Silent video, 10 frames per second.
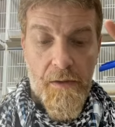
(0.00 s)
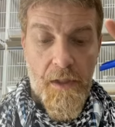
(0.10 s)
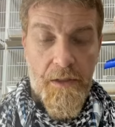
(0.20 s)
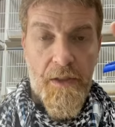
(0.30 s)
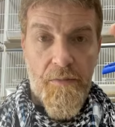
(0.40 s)

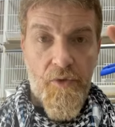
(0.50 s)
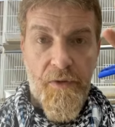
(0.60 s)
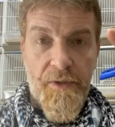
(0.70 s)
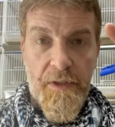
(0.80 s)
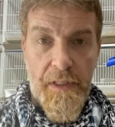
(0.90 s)
أعطيت
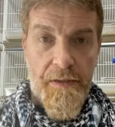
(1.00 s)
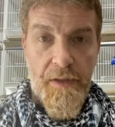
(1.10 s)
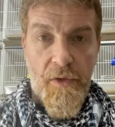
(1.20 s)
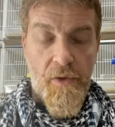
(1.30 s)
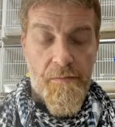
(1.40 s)
مودوفيت
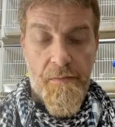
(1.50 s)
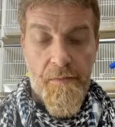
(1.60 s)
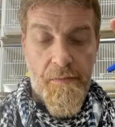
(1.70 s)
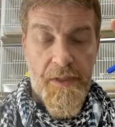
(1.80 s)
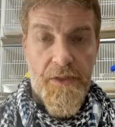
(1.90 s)
30 يوم
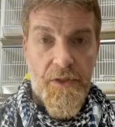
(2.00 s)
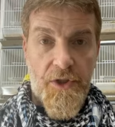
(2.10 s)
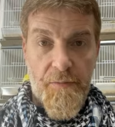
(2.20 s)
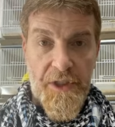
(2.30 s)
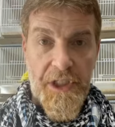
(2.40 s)
ما
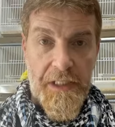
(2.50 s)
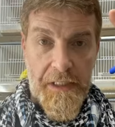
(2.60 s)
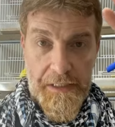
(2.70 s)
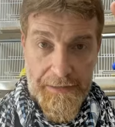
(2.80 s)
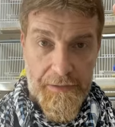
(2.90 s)
أعطيتش مجال
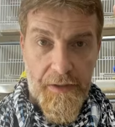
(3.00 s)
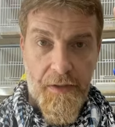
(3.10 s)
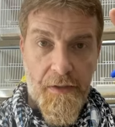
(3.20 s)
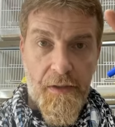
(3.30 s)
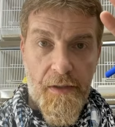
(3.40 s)
للطير